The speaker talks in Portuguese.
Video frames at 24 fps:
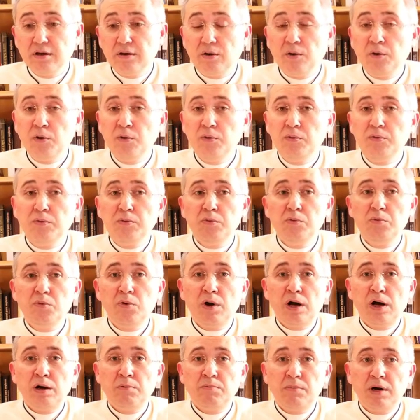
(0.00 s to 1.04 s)
Ou
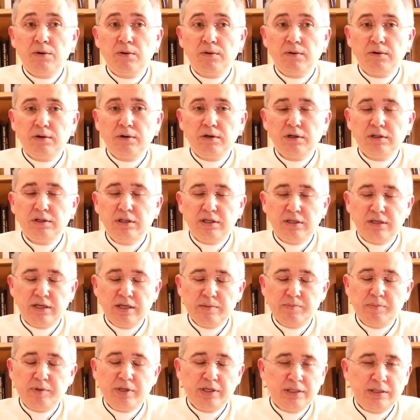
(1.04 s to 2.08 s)
uma, uma ordem, né?
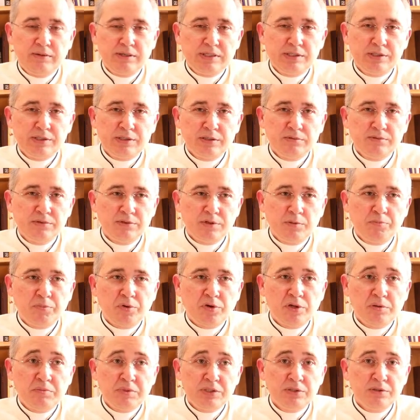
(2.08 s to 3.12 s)
porque não é, são só
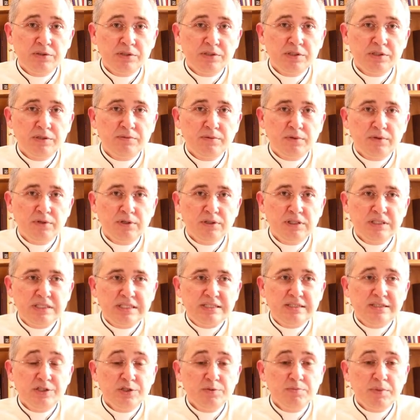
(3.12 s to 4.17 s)
proibições, são ordens.
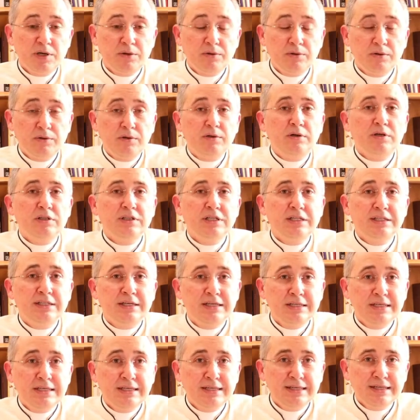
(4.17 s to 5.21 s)
Existe uma ordem
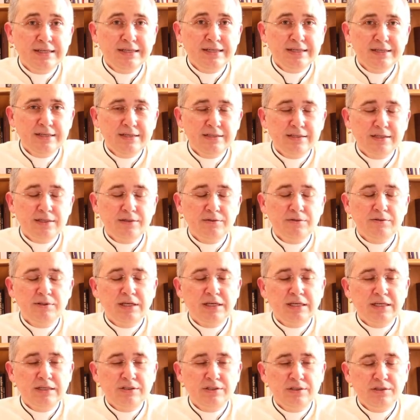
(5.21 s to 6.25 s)
da igreja ou
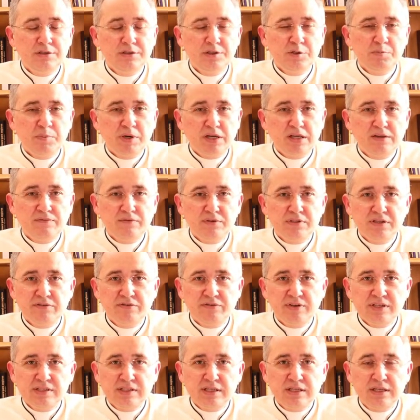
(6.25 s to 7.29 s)
da lei de Deus para que você
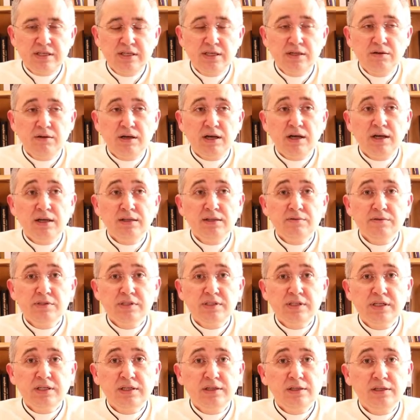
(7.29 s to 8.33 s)
faça aquilo. Ah, não
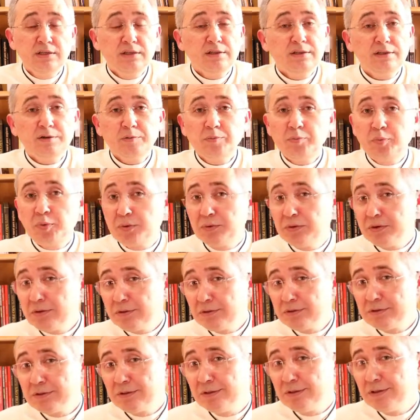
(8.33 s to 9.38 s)
sei. Então
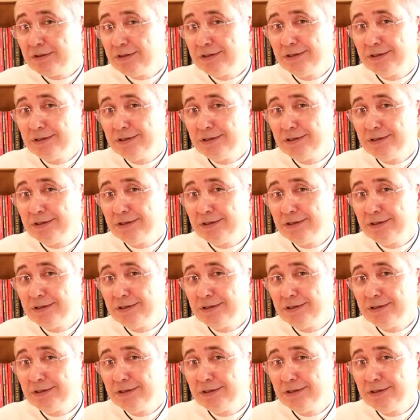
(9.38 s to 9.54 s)
pronto.